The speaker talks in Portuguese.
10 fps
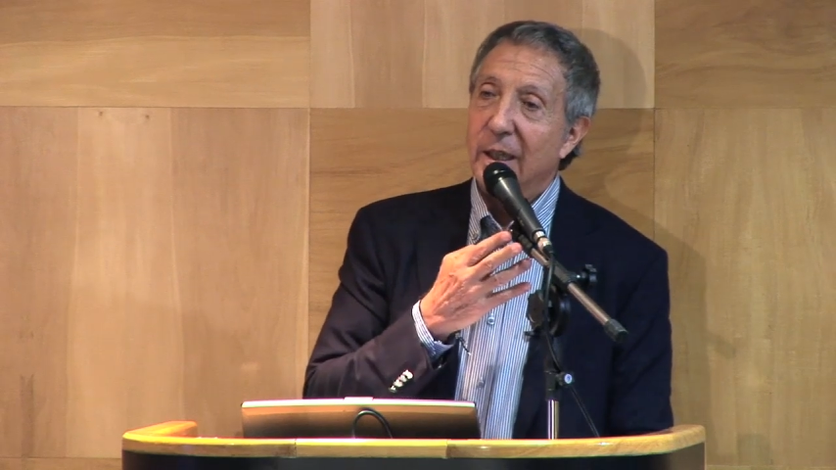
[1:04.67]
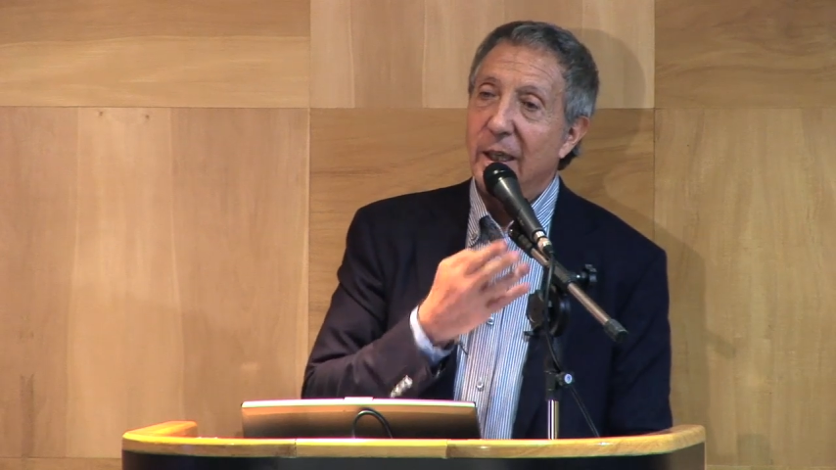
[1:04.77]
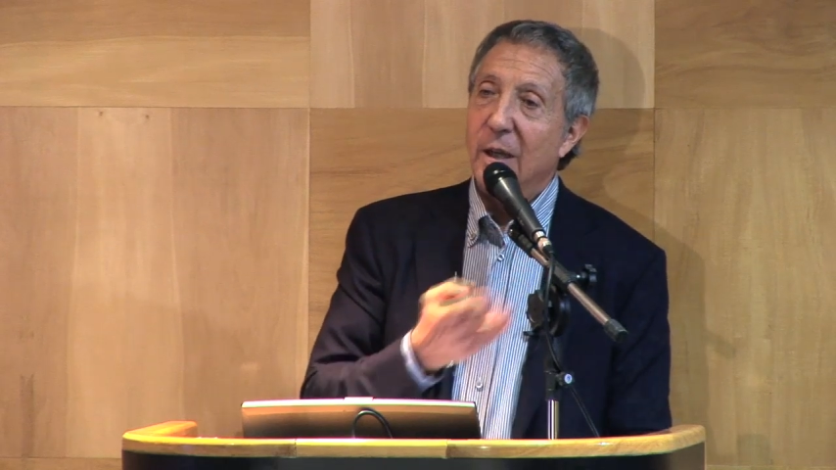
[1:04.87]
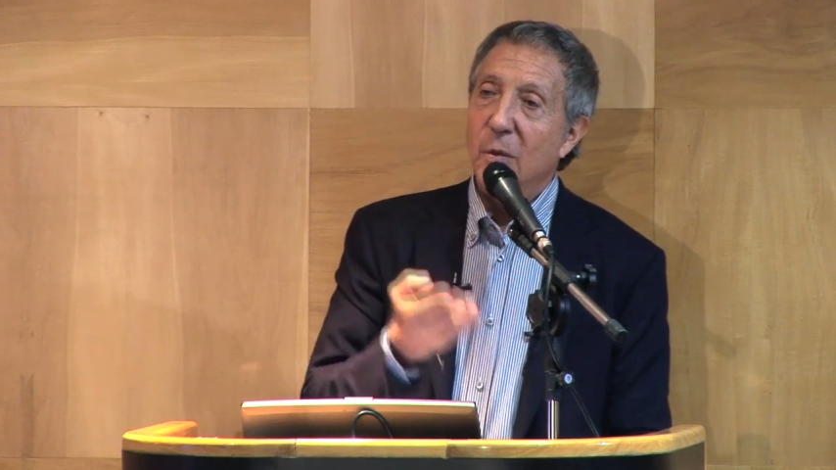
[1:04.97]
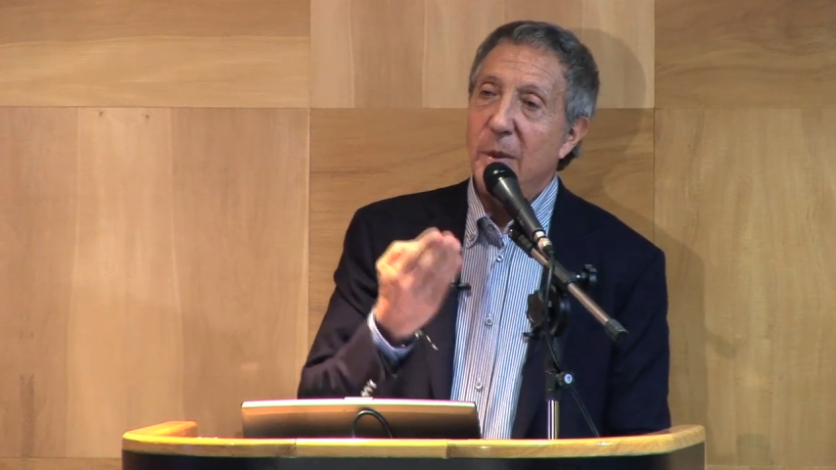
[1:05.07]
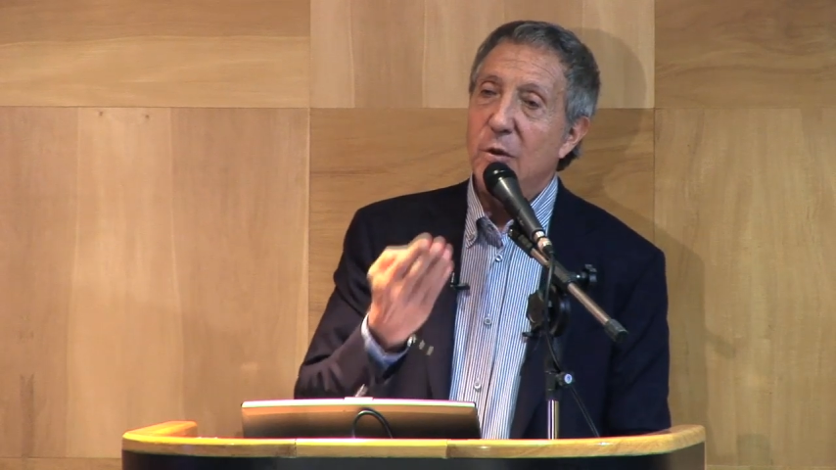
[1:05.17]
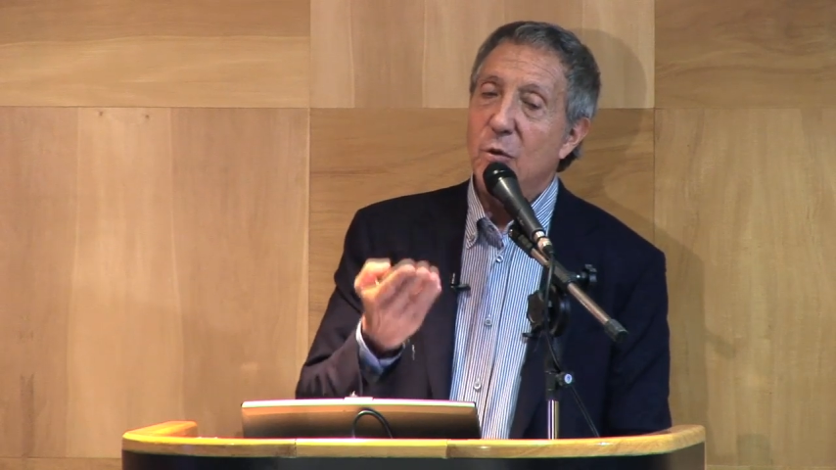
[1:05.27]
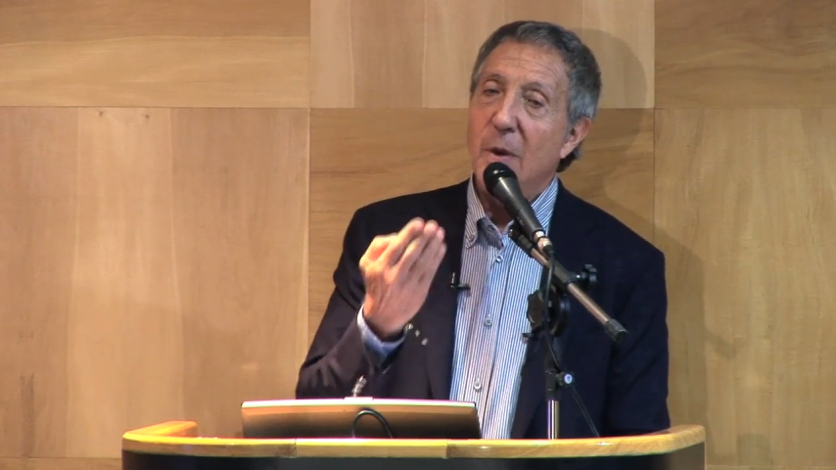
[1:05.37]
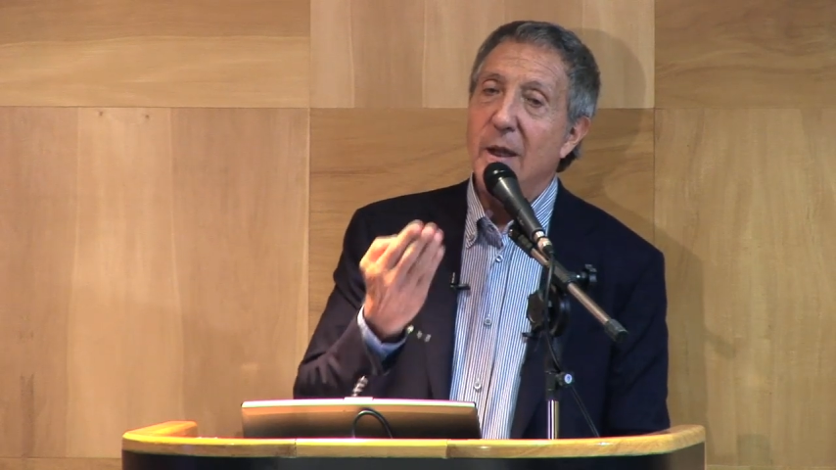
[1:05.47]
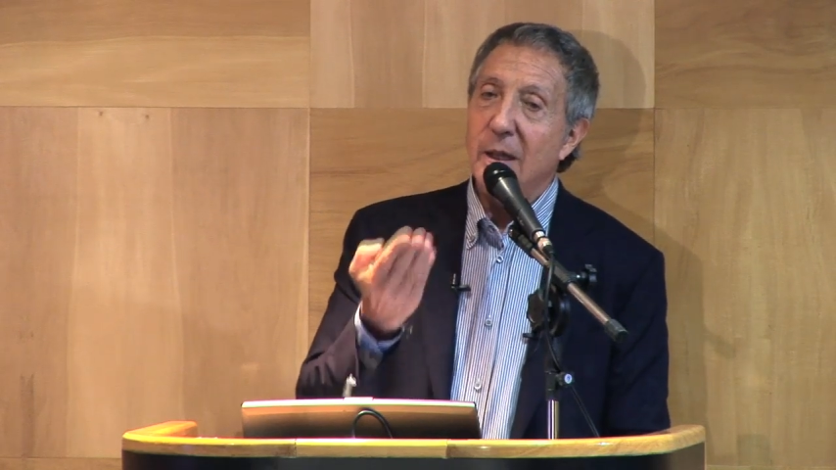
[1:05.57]

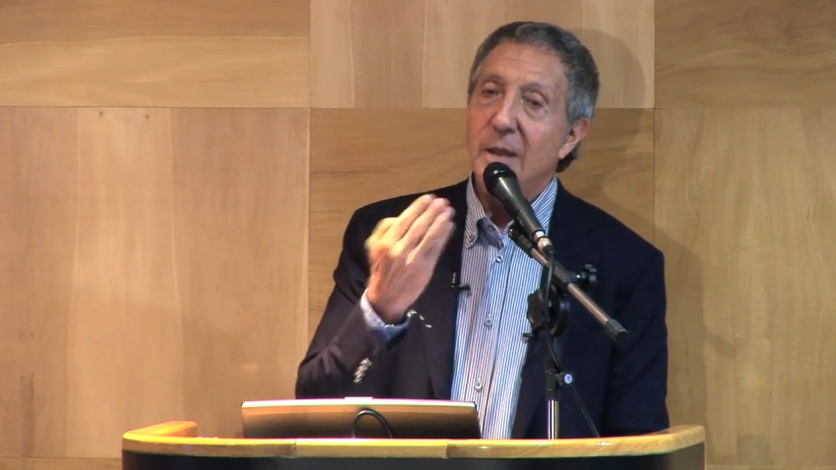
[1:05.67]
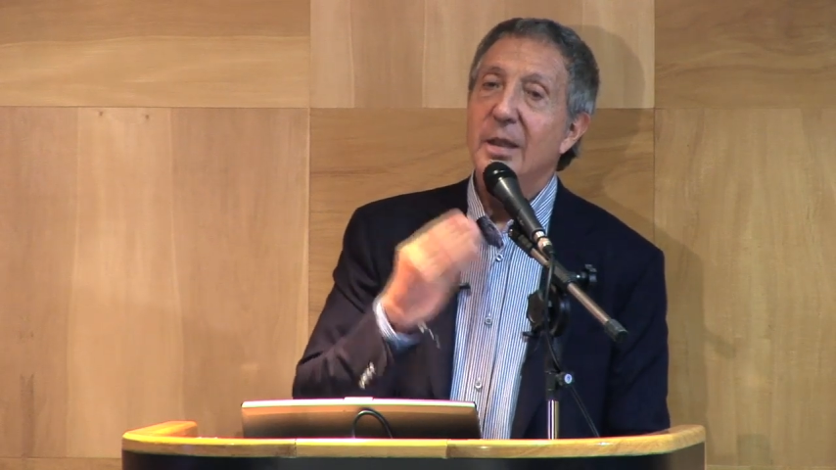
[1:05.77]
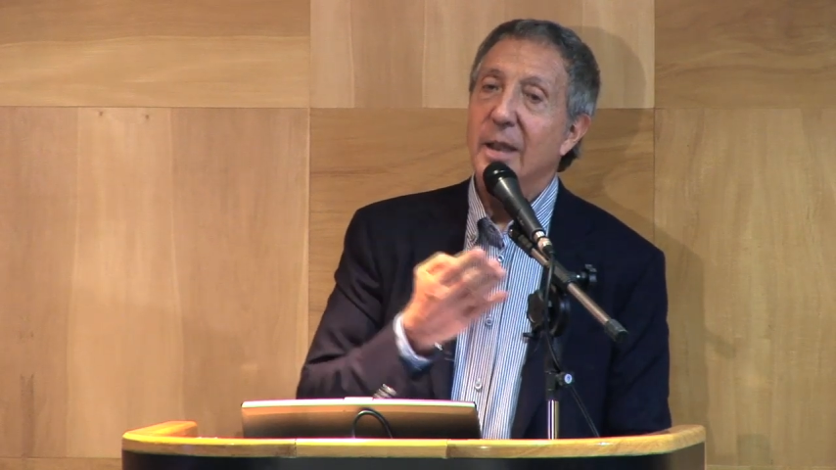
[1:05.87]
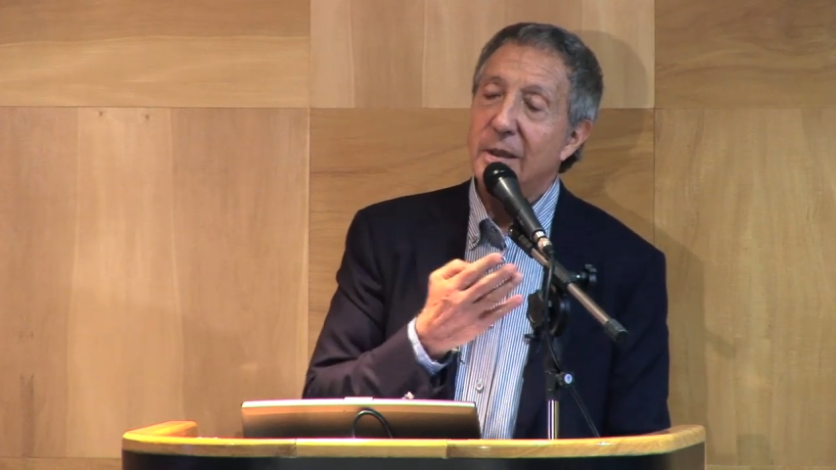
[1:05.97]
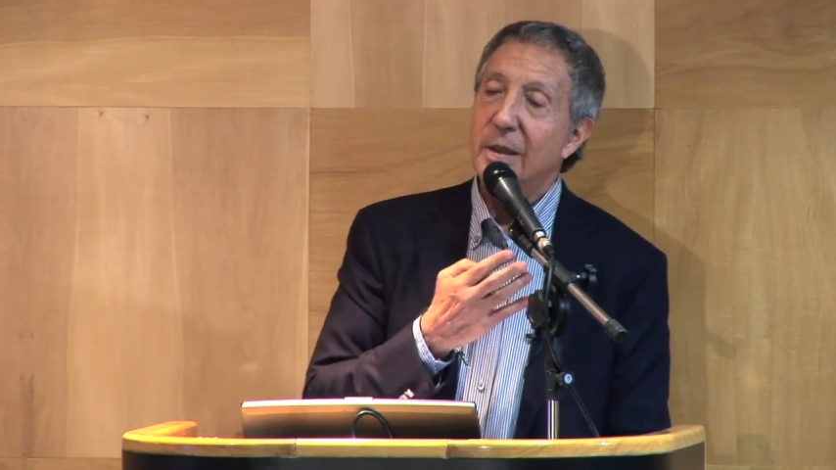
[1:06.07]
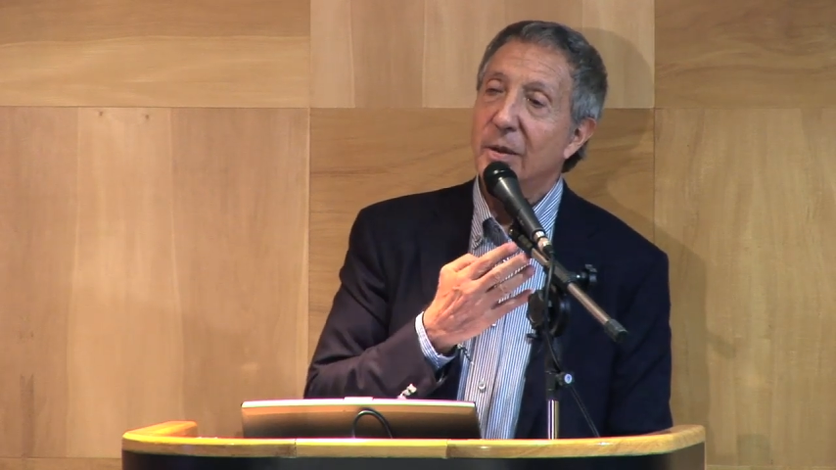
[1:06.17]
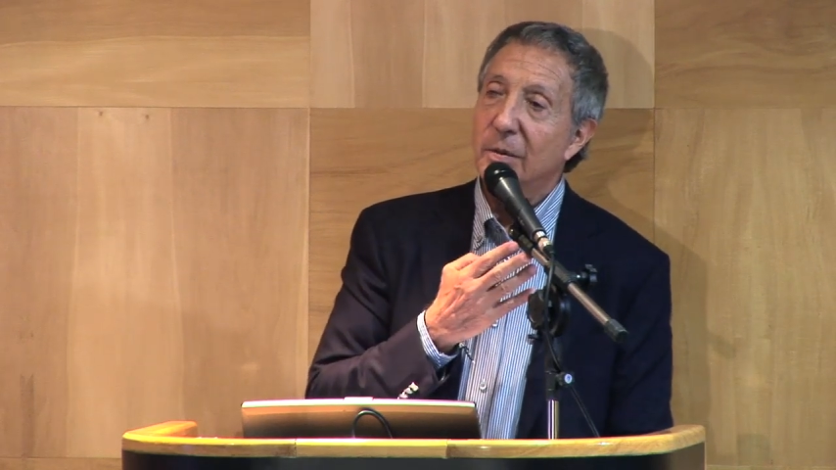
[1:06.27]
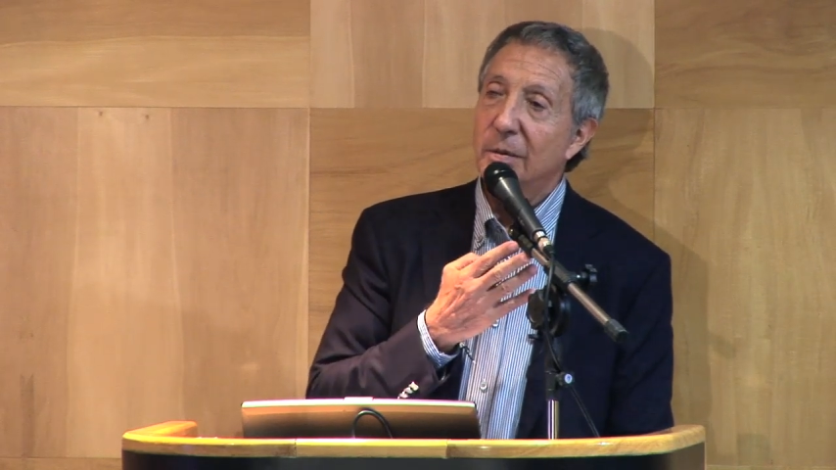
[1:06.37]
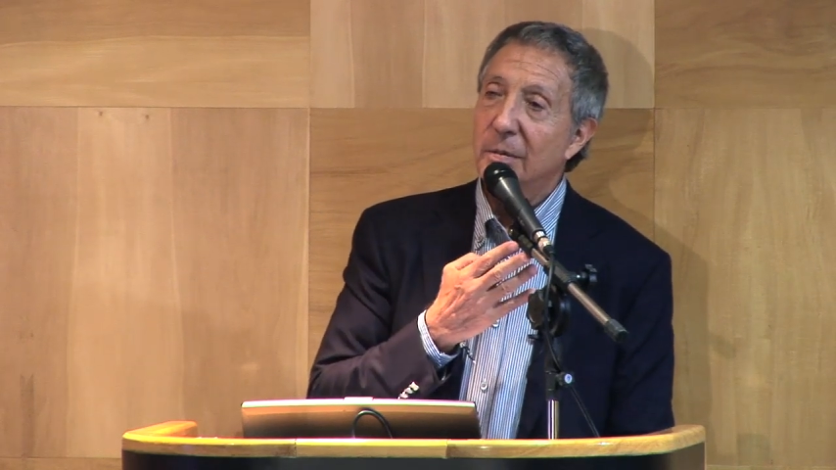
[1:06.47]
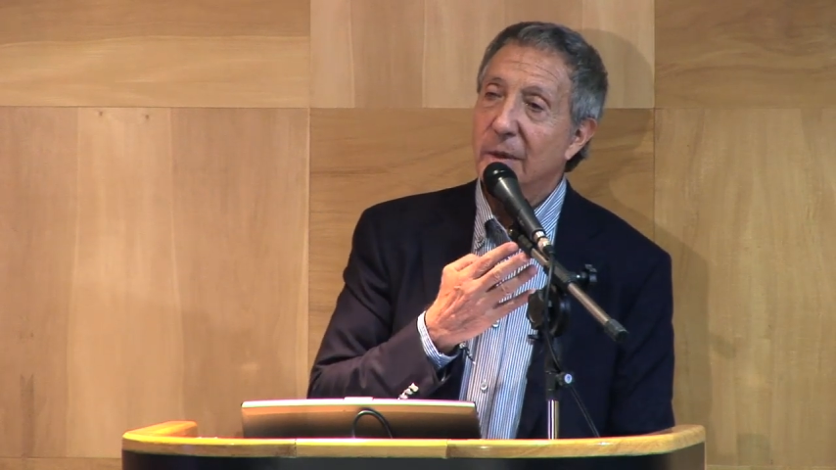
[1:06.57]
realmente uma grande nação,